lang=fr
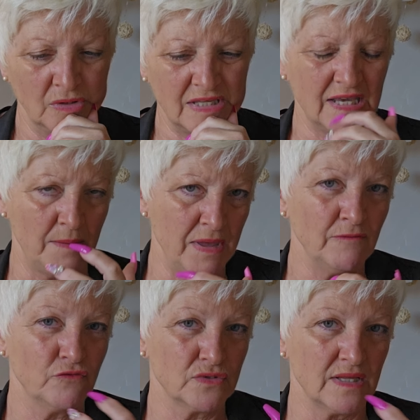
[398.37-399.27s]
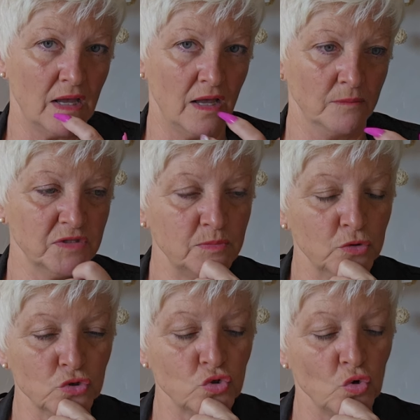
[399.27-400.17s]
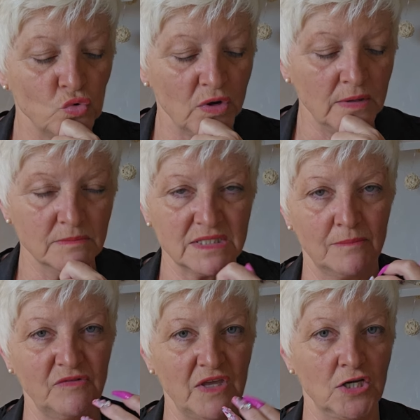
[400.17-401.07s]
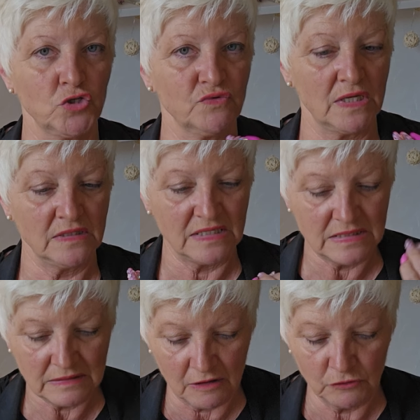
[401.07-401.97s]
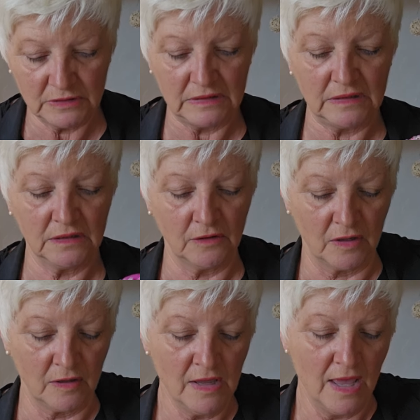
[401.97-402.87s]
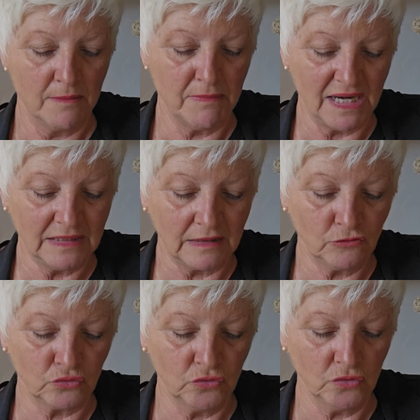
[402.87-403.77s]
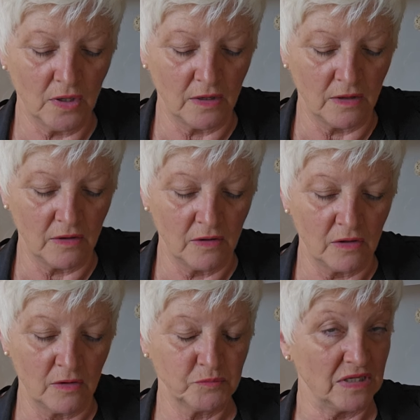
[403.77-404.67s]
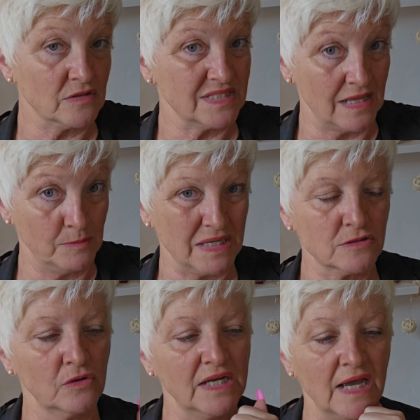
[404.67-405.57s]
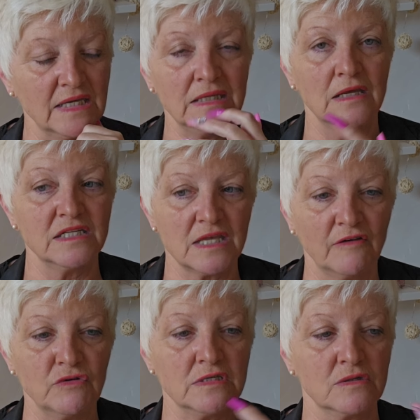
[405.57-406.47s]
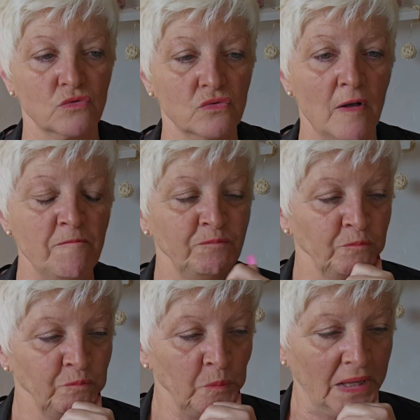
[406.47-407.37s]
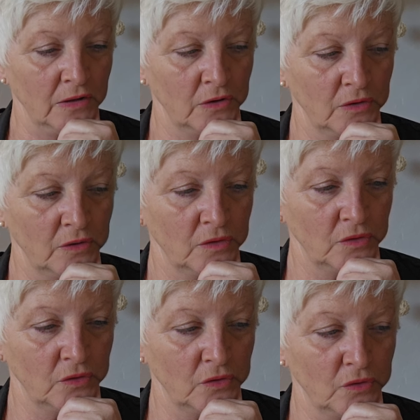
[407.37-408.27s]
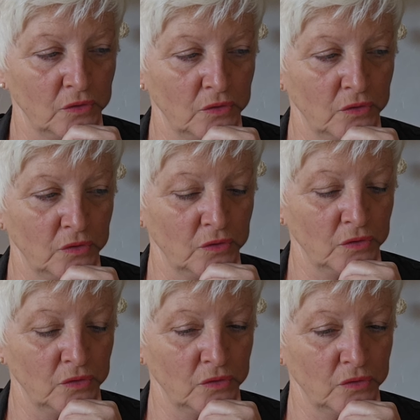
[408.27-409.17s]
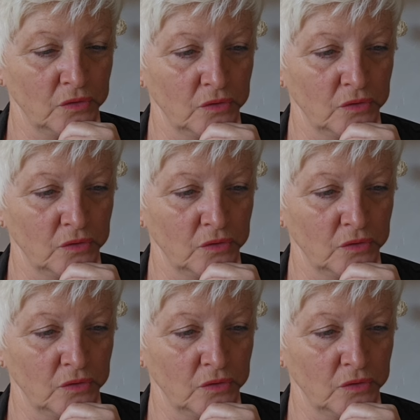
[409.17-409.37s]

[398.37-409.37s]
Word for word: qui quand même vous a un petit peu secoué, mes amis vierges. Vous êtes assez tranquille. malgré tout, peut-être que cette personne a quitté quitter le service ou euh, euh,